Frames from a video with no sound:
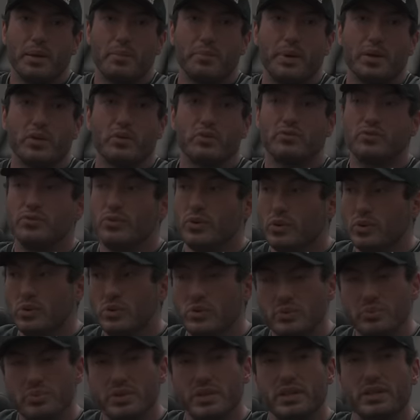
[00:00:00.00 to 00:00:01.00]
pelo
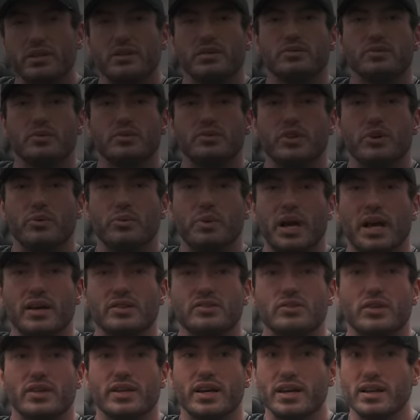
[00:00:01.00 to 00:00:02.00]
volume do seu
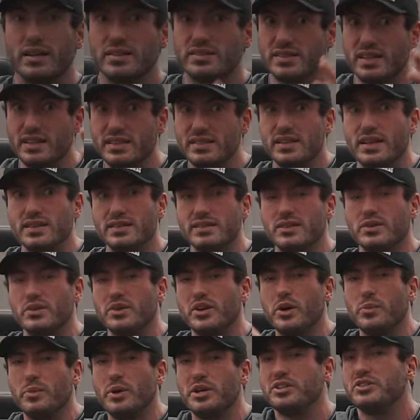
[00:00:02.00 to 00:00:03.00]
braço, aquela sensação
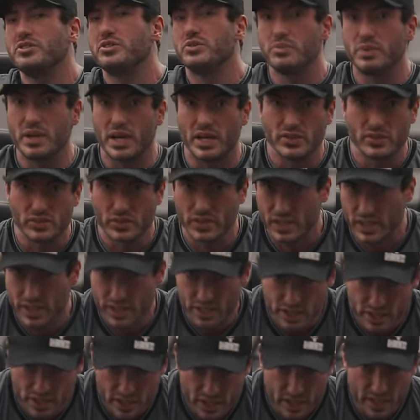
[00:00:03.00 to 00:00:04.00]
realmente de um braço
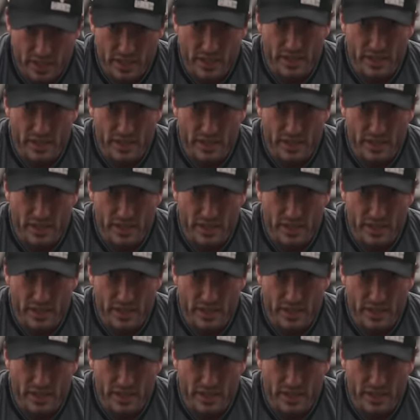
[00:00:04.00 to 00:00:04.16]
grande,